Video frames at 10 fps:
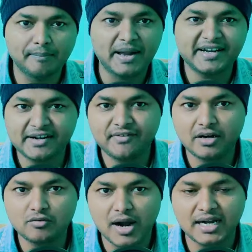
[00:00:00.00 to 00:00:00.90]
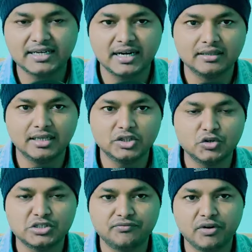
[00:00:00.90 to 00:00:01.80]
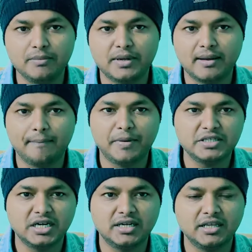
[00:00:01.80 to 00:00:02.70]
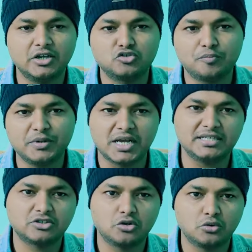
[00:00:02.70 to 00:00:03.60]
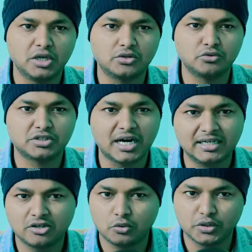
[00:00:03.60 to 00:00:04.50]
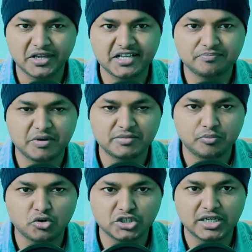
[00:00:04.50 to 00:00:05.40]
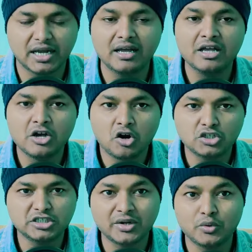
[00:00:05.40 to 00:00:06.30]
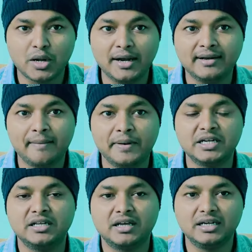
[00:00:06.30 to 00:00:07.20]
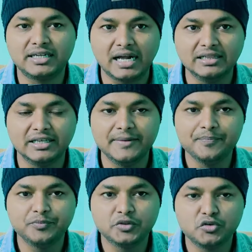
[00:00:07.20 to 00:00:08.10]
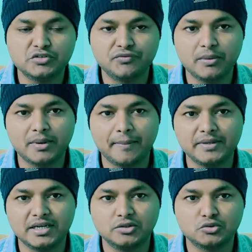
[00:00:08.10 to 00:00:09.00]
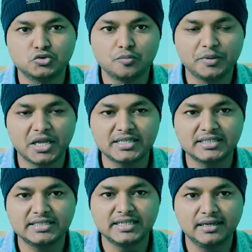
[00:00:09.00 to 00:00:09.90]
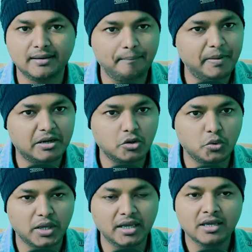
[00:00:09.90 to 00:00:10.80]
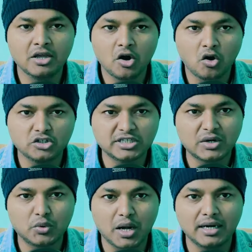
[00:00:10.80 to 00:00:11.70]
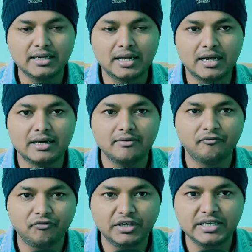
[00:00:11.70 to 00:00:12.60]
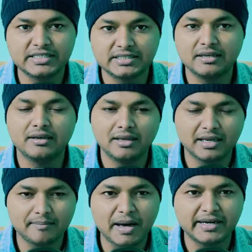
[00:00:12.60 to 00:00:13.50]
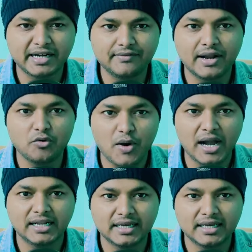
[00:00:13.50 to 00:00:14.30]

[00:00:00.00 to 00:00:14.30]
मार्केट वैल्यू ऐड कर दें तो इस फिल्म का बजट 150 करोड़ 160 करोड़ के आसपास पहुंचेगा और शाहरुख खान का बजट अगर निकाल दें तो इस फिल्म का बजट दोस्तों पचासी से नब्बे करोड़ है और शाहरुख खान का अगर हम फीस एक मार्केट वैल्यू ऐड